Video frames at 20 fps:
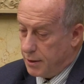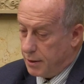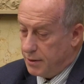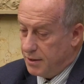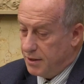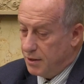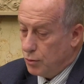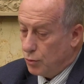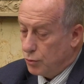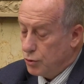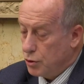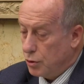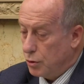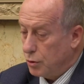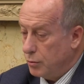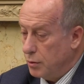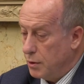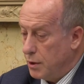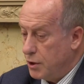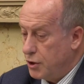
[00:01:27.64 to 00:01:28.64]

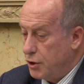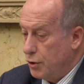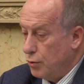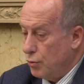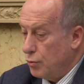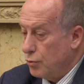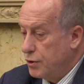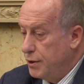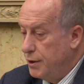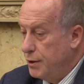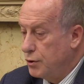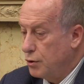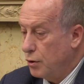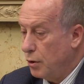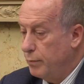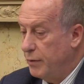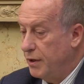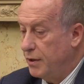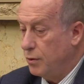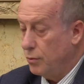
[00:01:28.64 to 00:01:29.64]
dinosaures de la chirurgie se
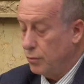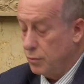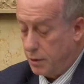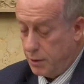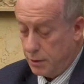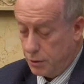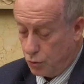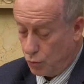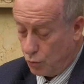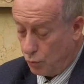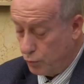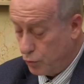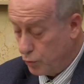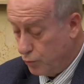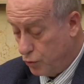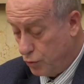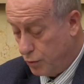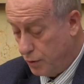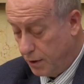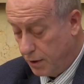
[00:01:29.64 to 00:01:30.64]
remettaient en question.
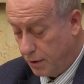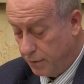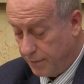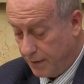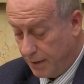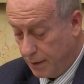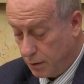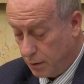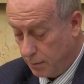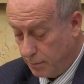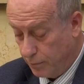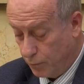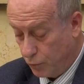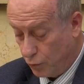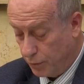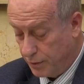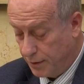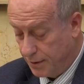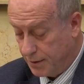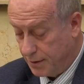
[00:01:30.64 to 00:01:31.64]
je me suis dit qu'il fallait quand même
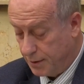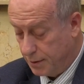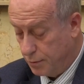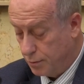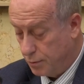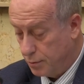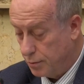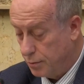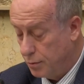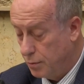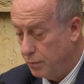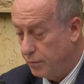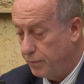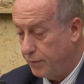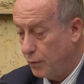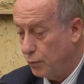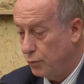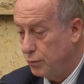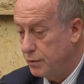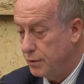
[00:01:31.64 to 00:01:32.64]
qu'on essaie de, le
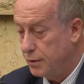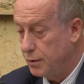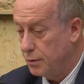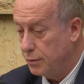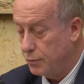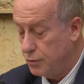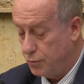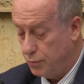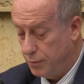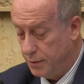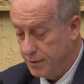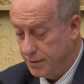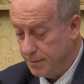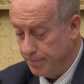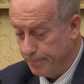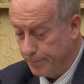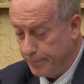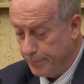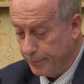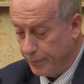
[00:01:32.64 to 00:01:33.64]
faire aussi en Suisse.
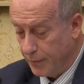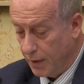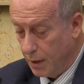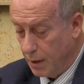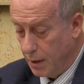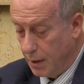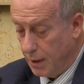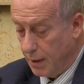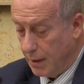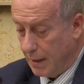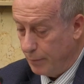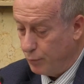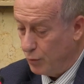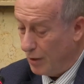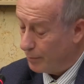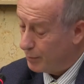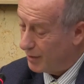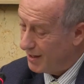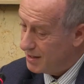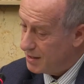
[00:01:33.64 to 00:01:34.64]
Et
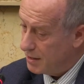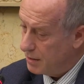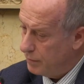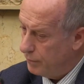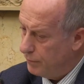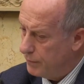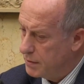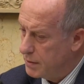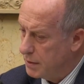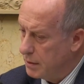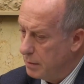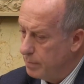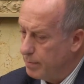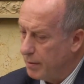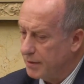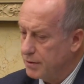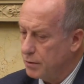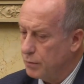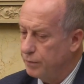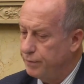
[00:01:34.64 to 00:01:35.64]
puis après, c'est difficile
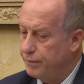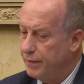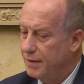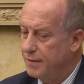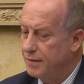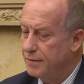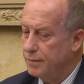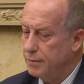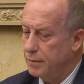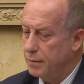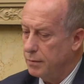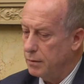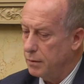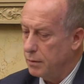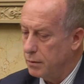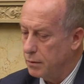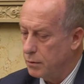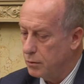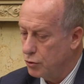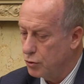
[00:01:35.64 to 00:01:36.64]
parce qu'en fait,
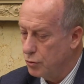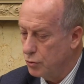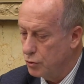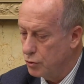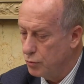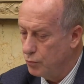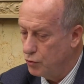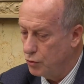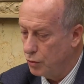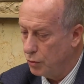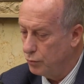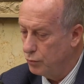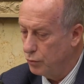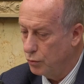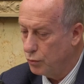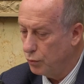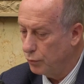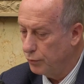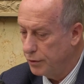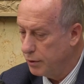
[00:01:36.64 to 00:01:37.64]
euh, je, me suis
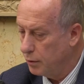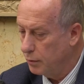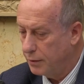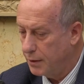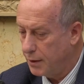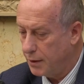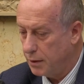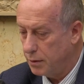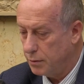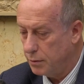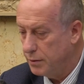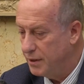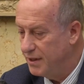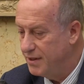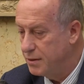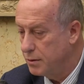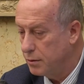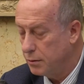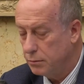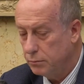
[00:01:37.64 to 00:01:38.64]
rendu compte dans le train en
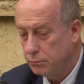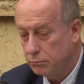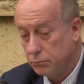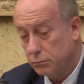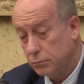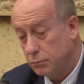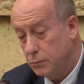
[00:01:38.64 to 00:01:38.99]
lisant